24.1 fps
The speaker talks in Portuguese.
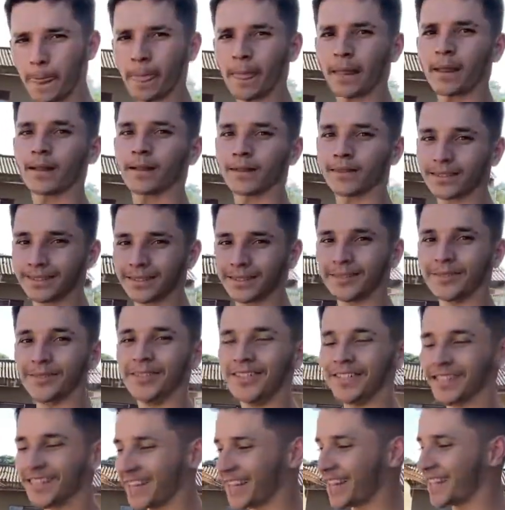anos,
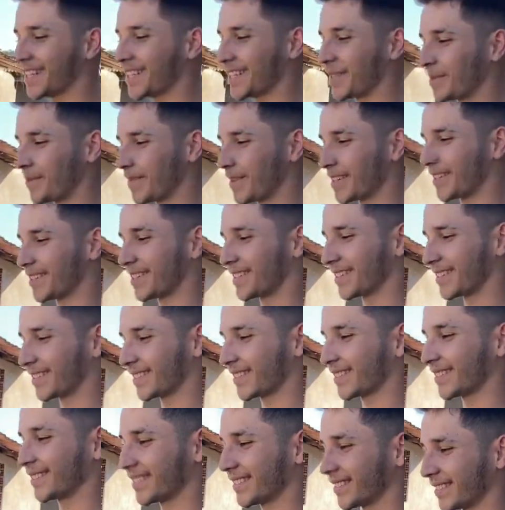Legal. ele tava com um Voyage
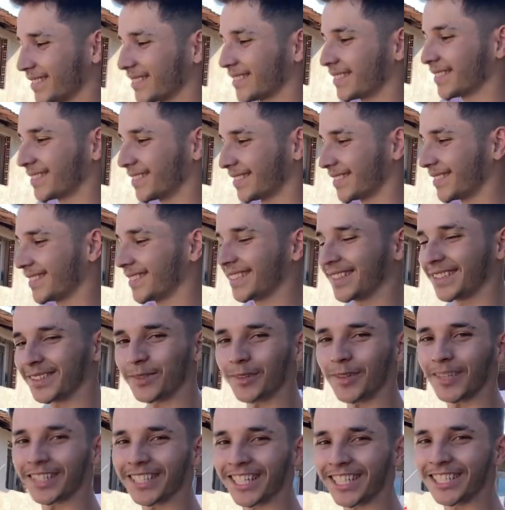branco.
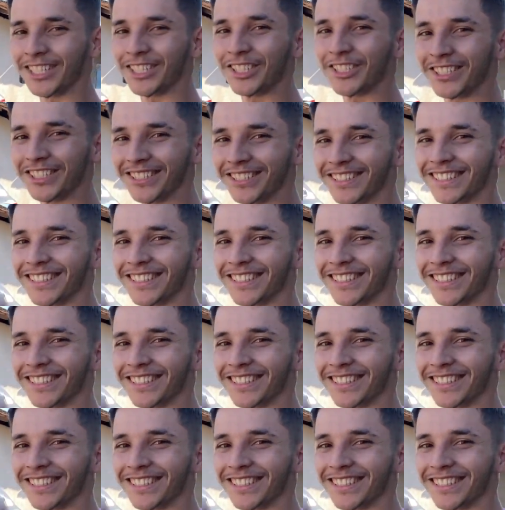Que a gente,